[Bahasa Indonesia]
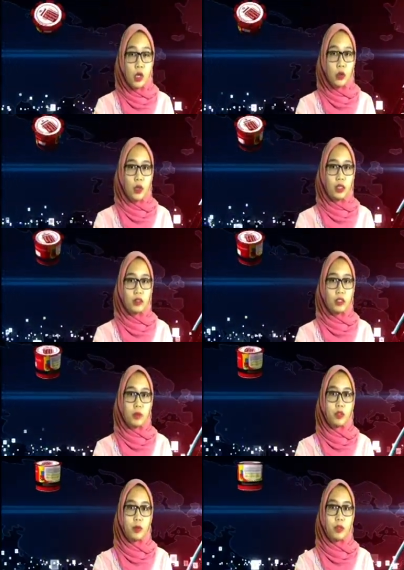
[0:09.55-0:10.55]
Dugaan
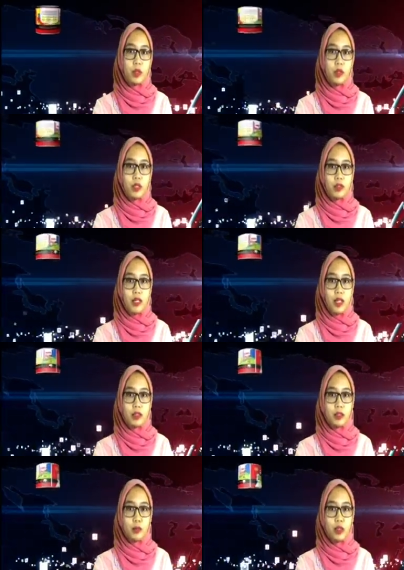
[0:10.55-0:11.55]
tersebut diperkuat dengan
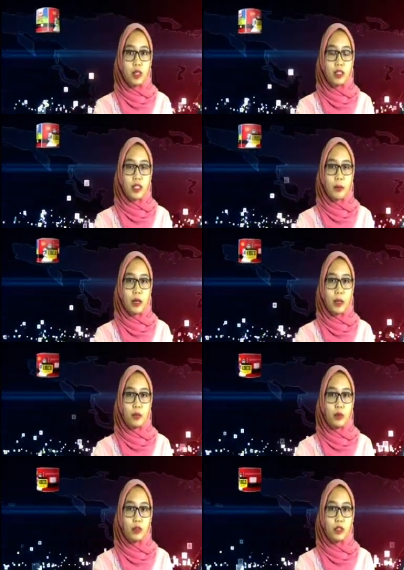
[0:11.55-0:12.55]
ditemukannya barang
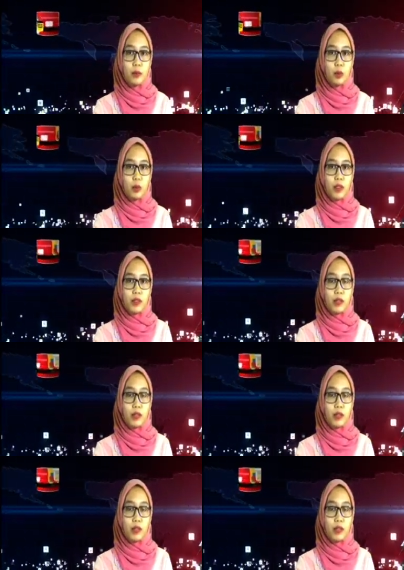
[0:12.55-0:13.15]
bukti berupa